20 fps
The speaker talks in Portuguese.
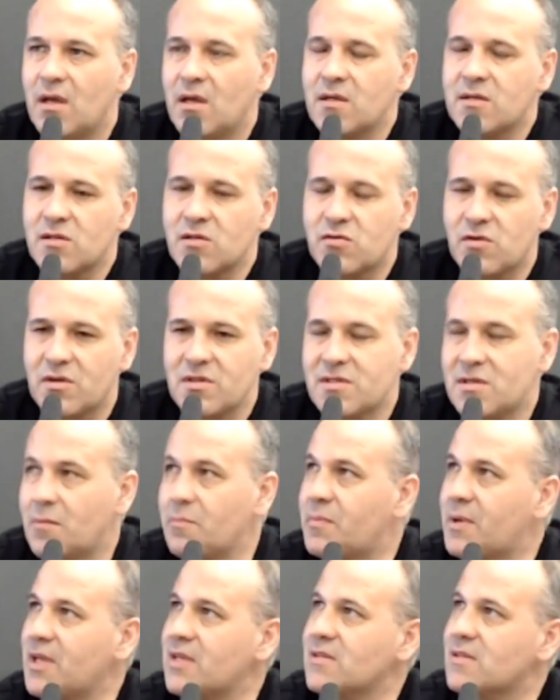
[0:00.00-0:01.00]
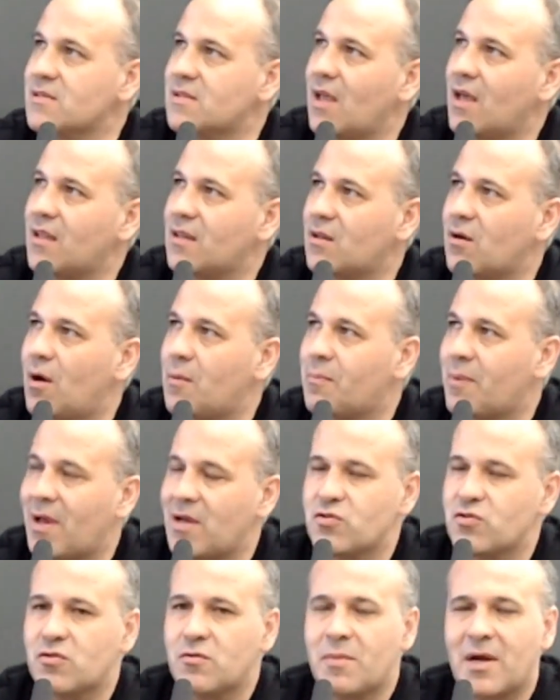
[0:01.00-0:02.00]
são as empresas, né? Então a
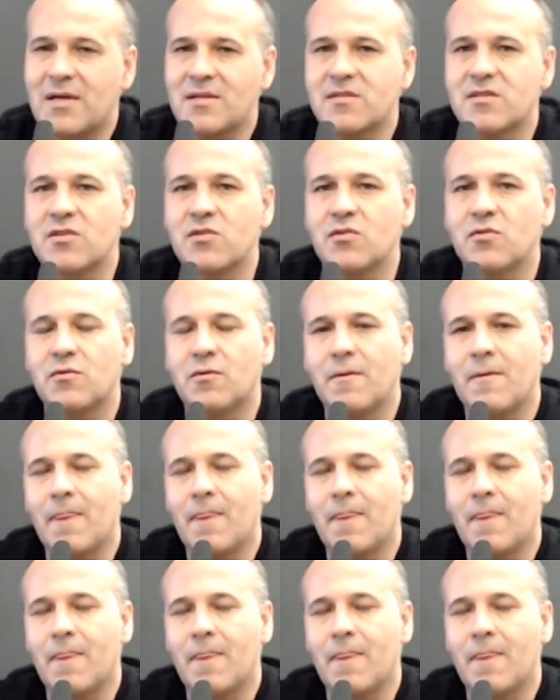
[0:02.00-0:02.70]
Plástico Brasil